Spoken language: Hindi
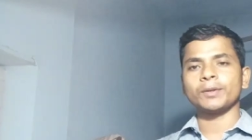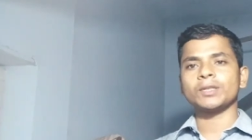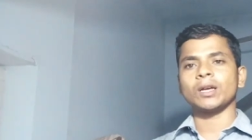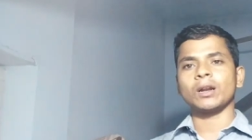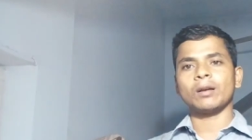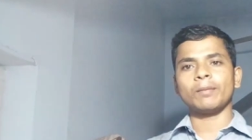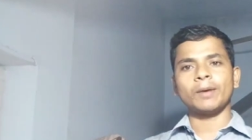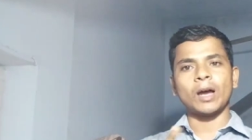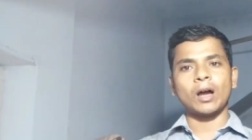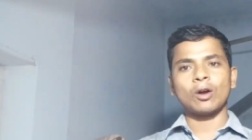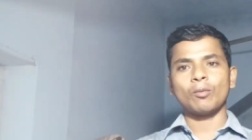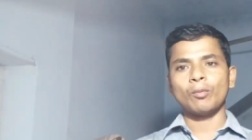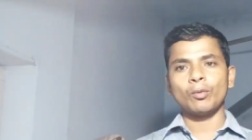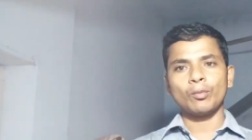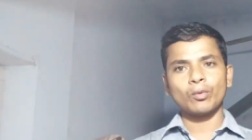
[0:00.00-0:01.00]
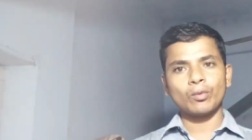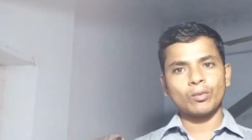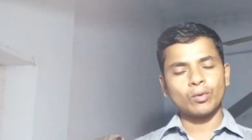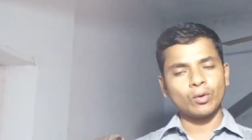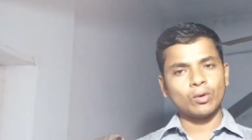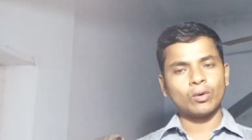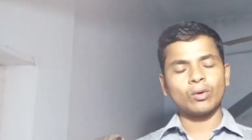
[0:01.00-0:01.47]
सर्विस चैनल में
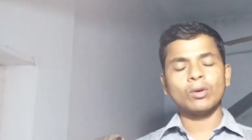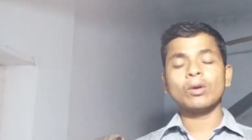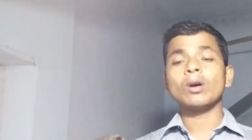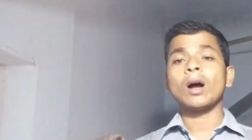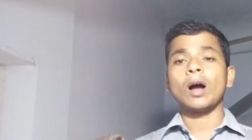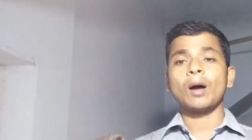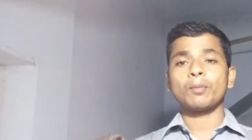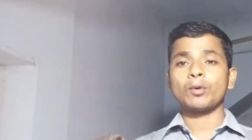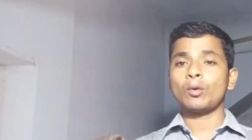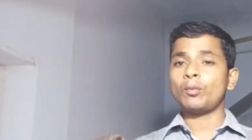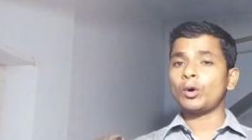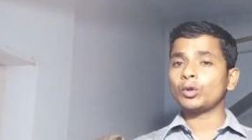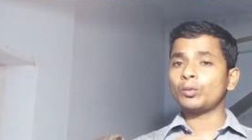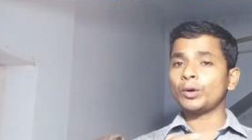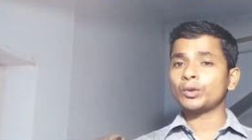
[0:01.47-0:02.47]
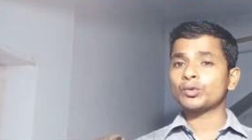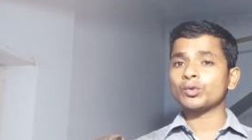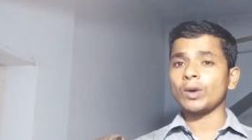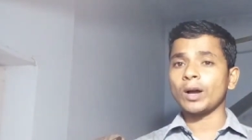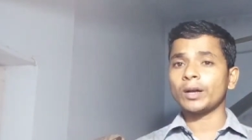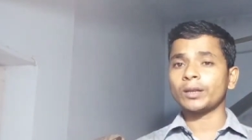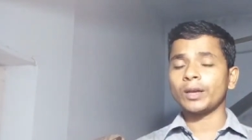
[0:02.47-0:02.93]
आपको आपको बहुत बहुत
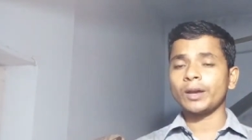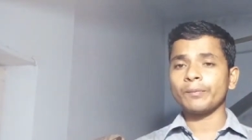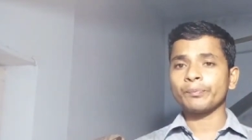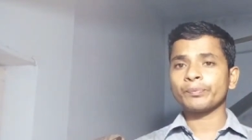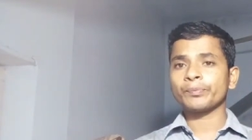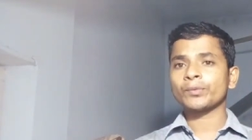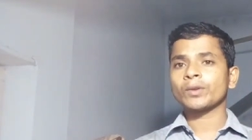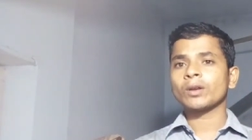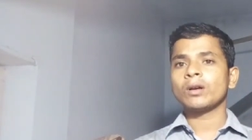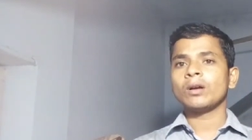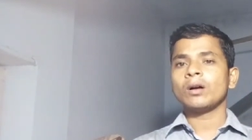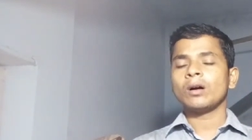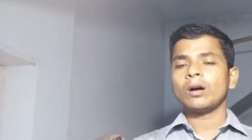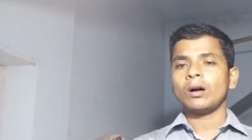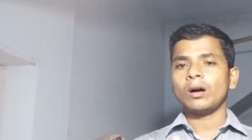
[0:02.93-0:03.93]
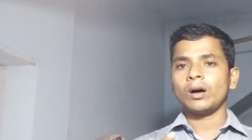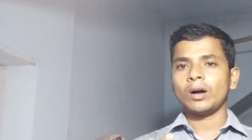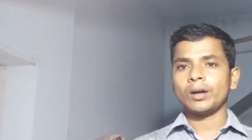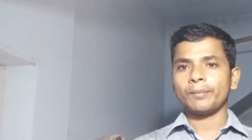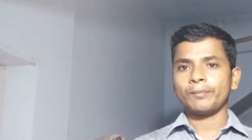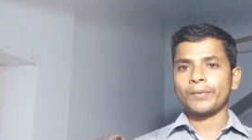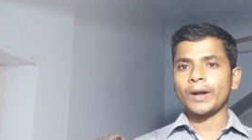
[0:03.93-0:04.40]
स्वागत है
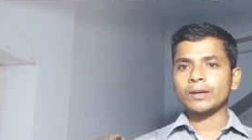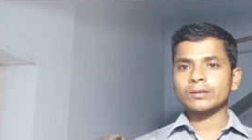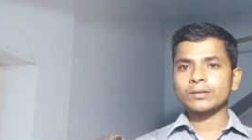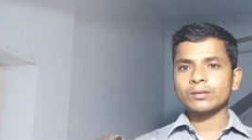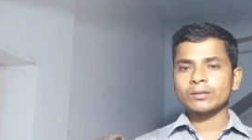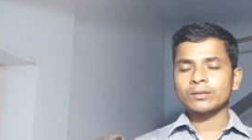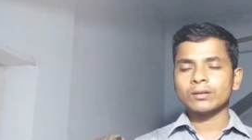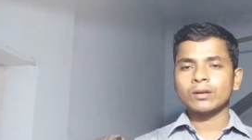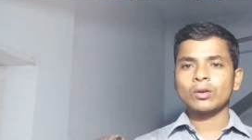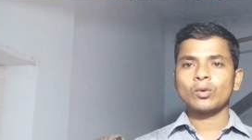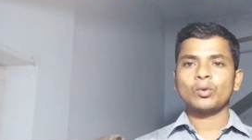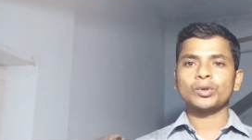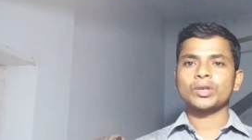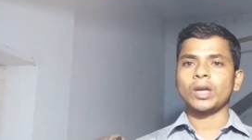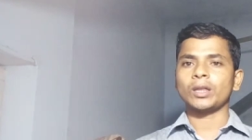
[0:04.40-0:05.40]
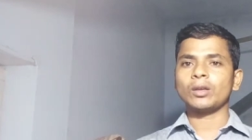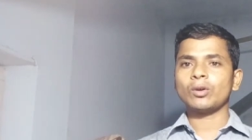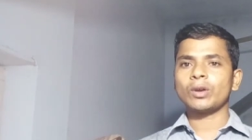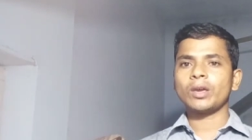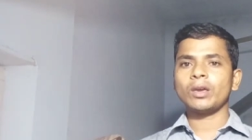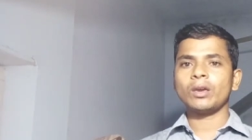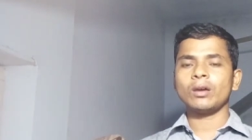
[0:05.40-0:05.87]
फ्रेंड्स कुछ
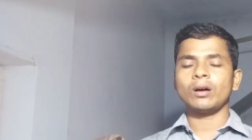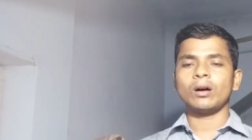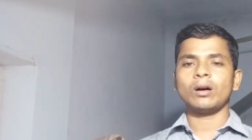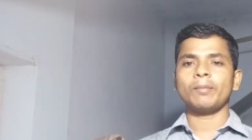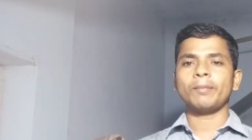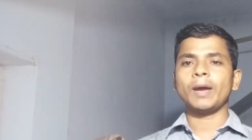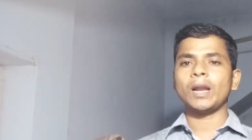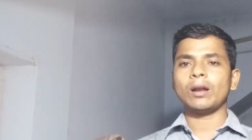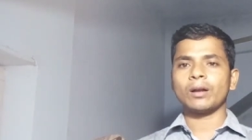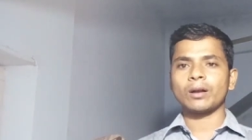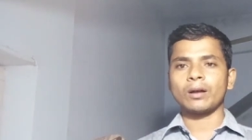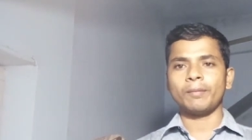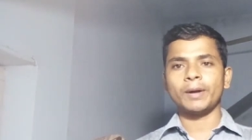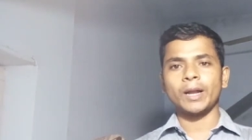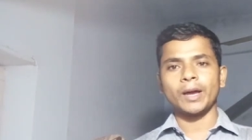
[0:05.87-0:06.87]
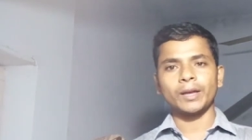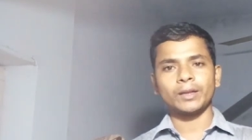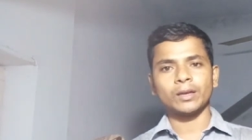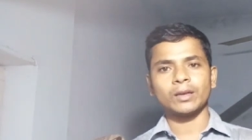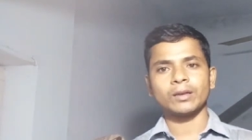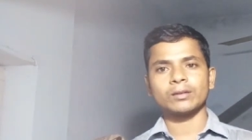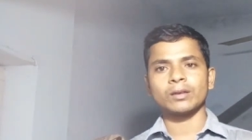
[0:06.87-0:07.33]
साथियों की आ, मेल और कमेंट आए
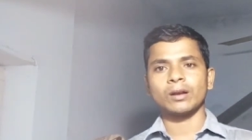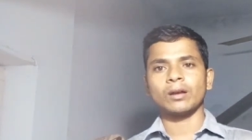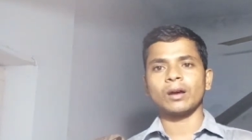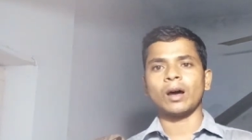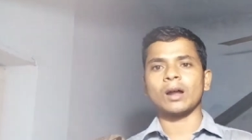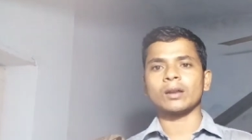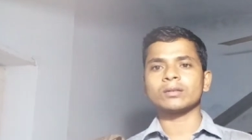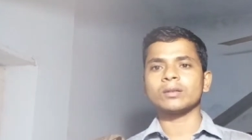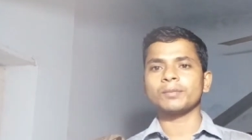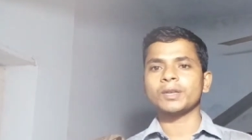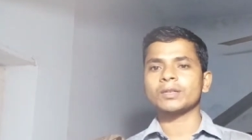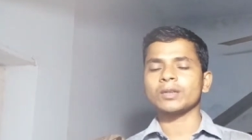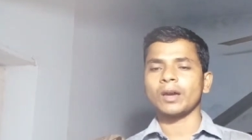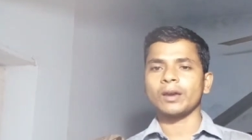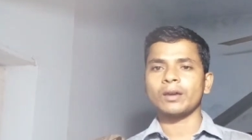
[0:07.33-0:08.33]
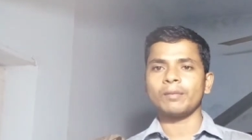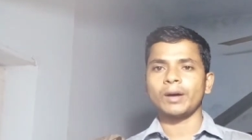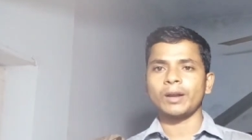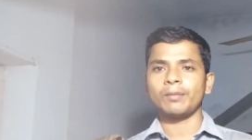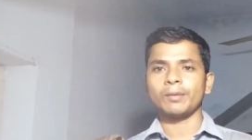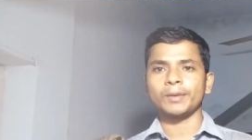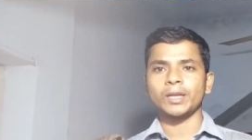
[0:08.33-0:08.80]
थे कि सर आरसीएम की चाय के
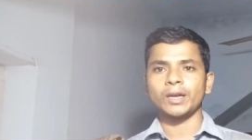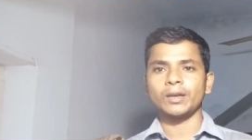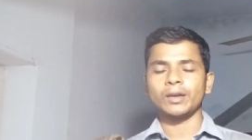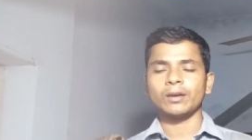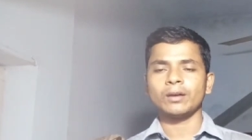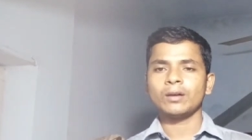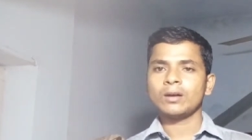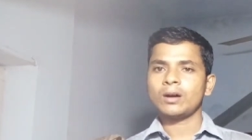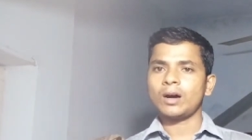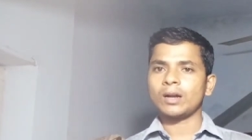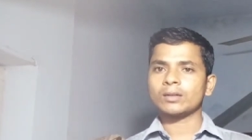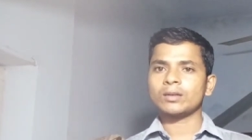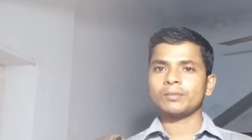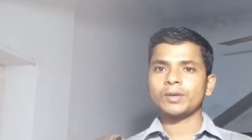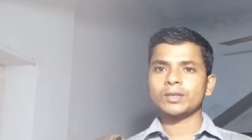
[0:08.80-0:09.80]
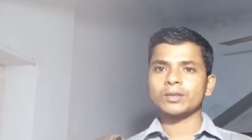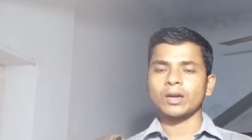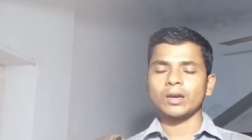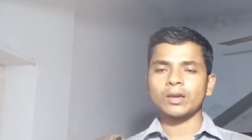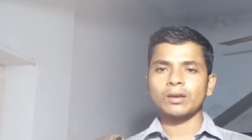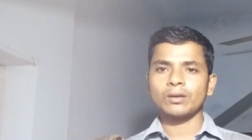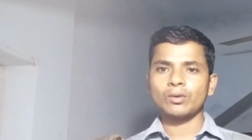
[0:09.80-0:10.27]
बारे में बताइए आरसीएम की
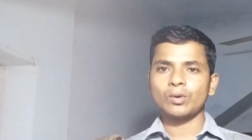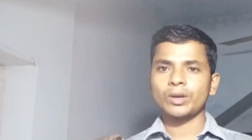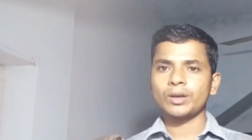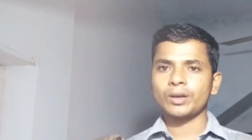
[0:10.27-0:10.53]
चाय की